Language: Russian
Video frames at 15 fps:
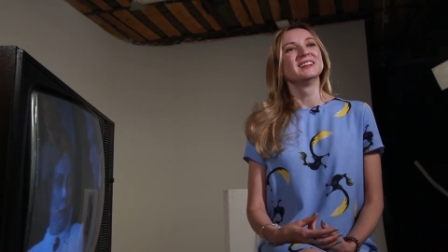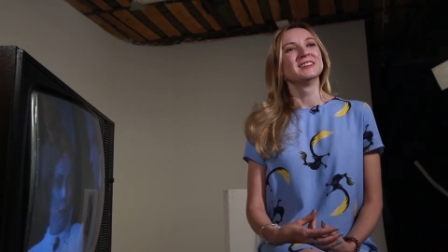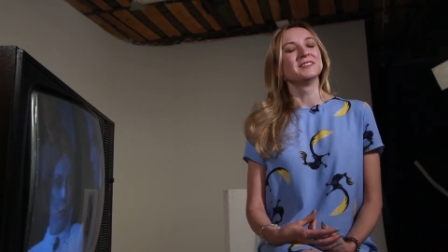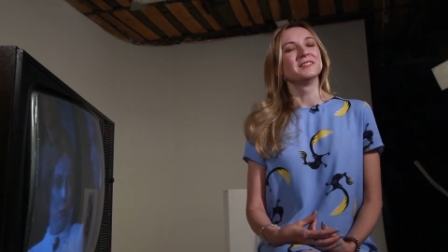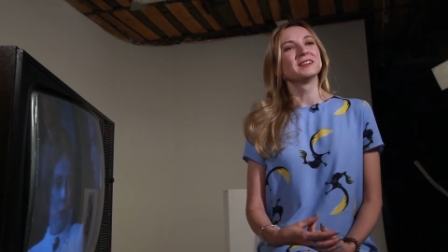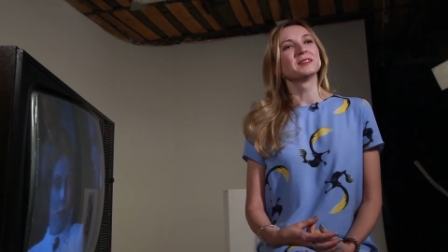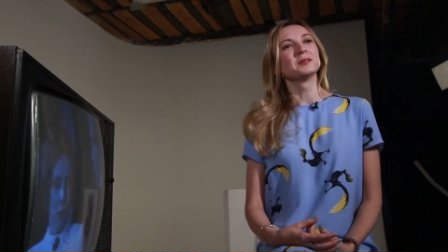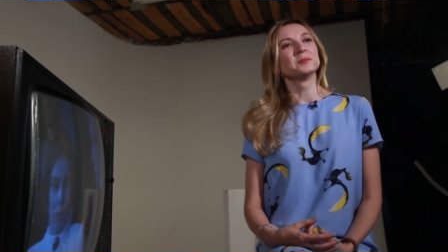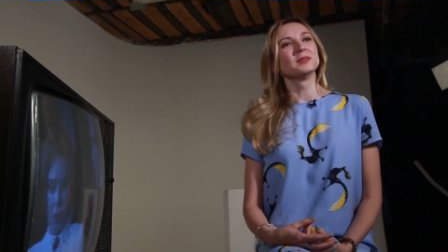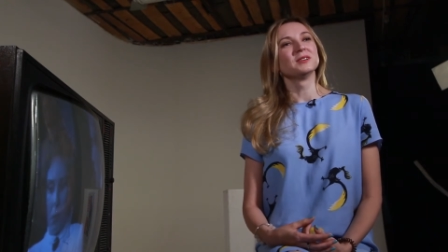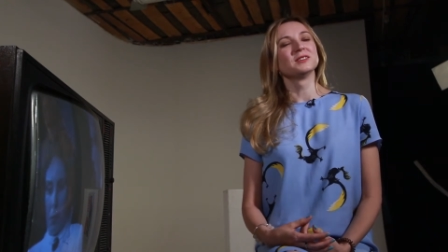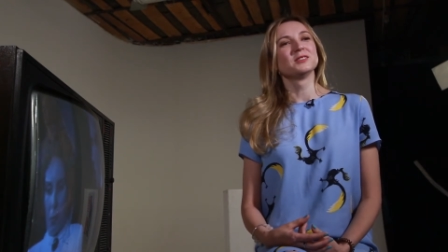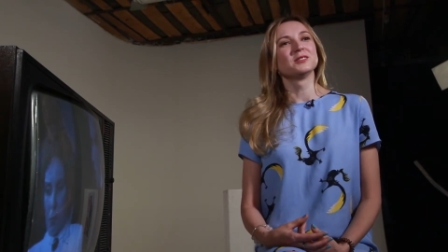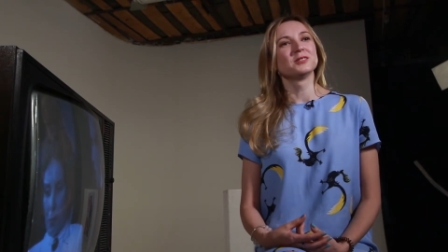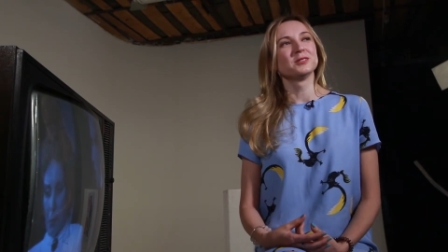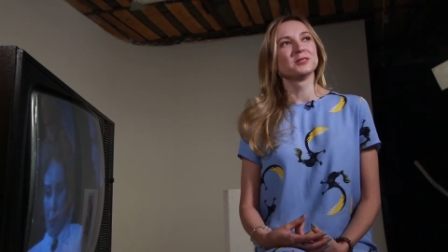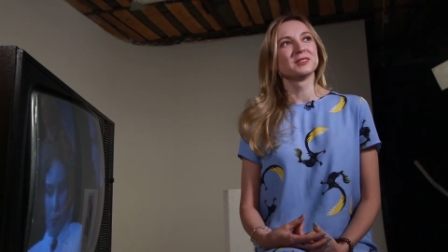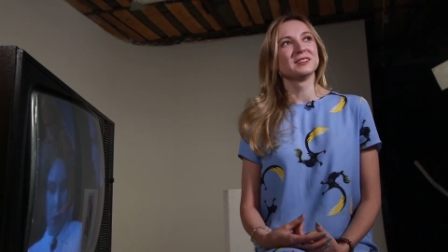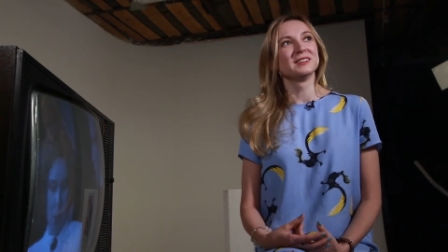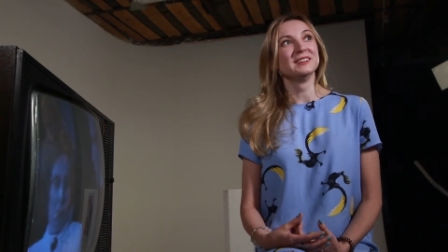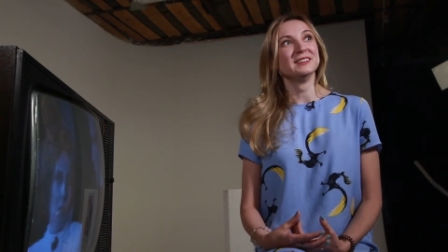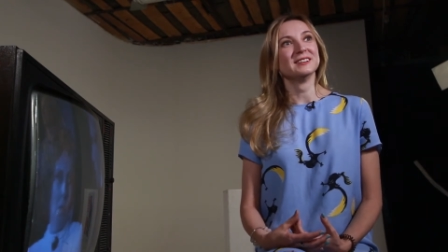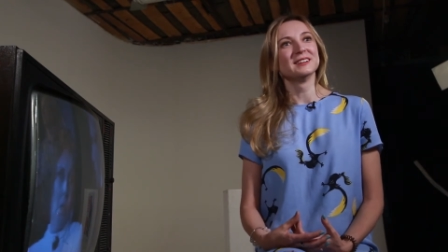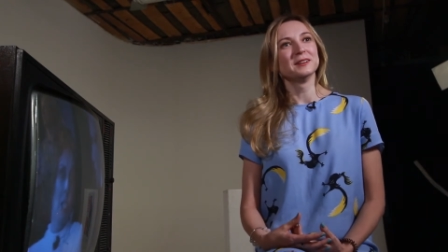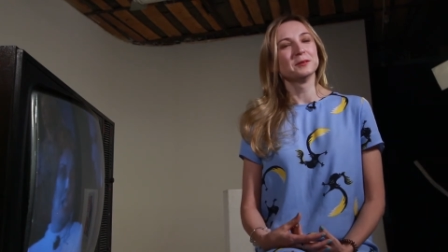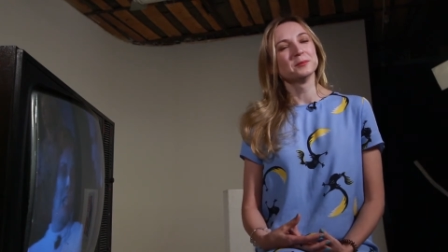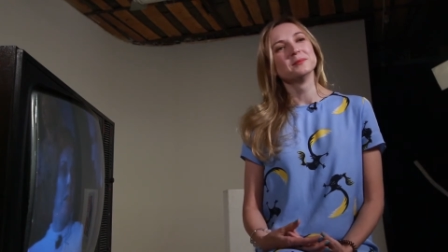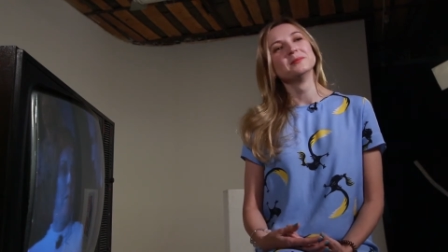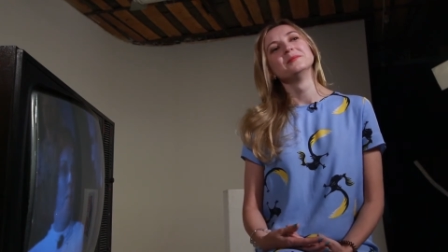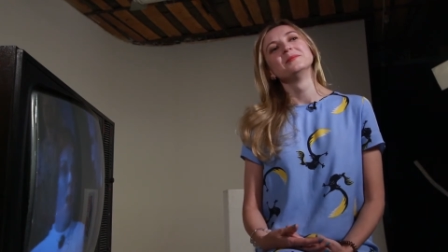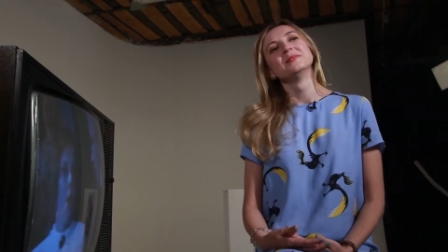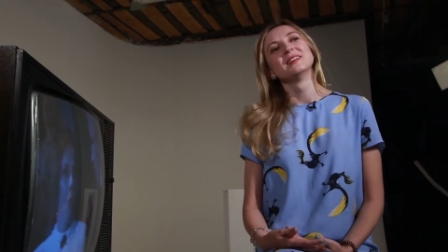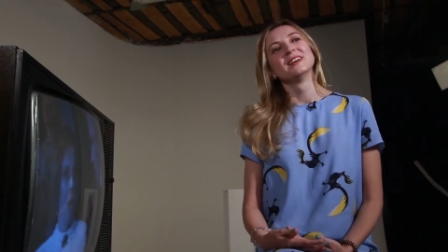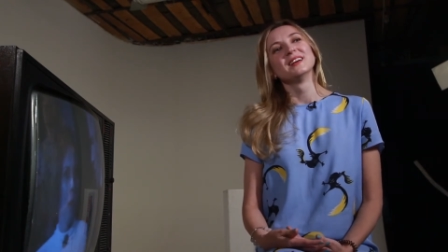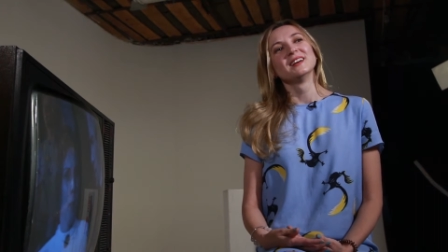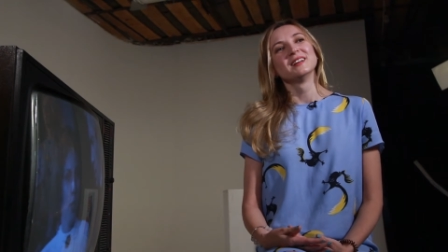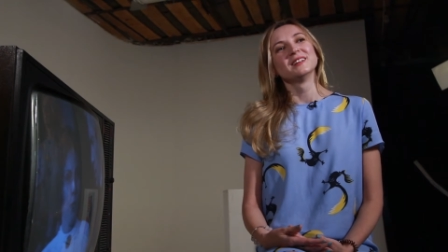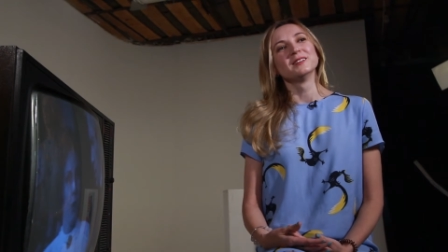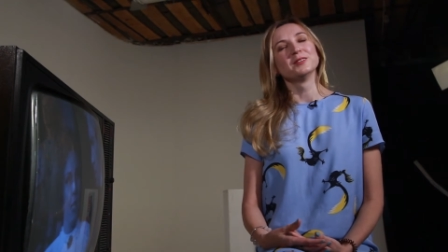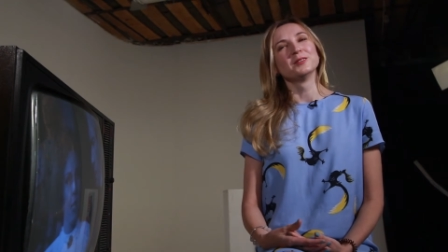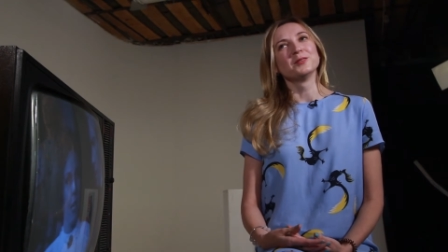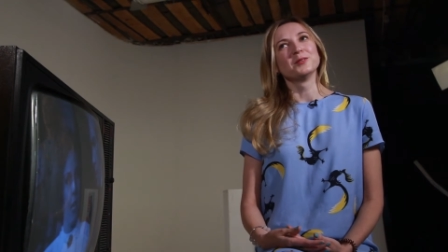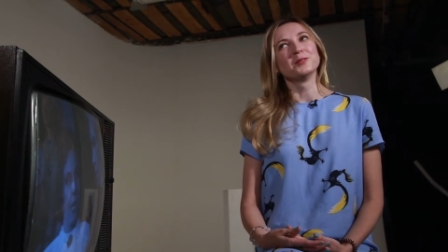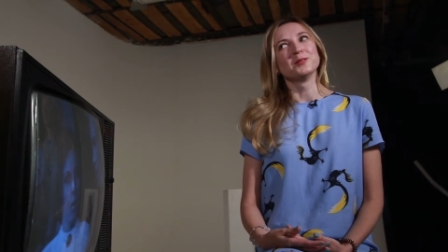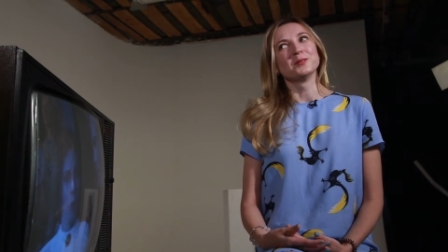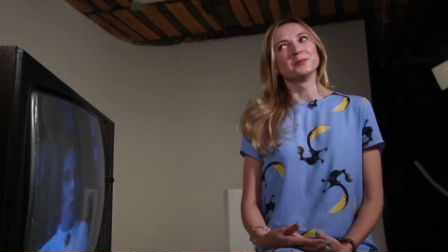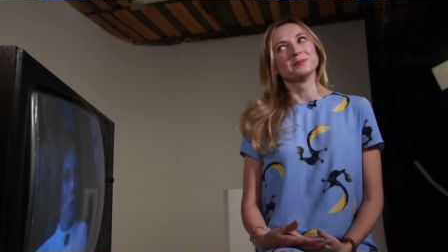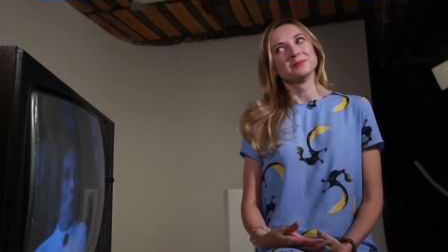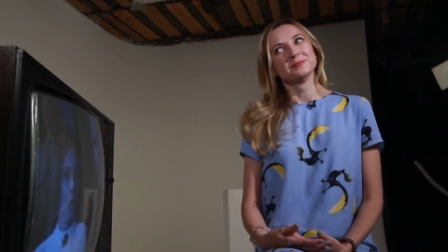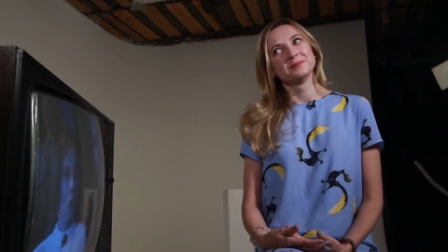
Наверное, было тяжело родителям, но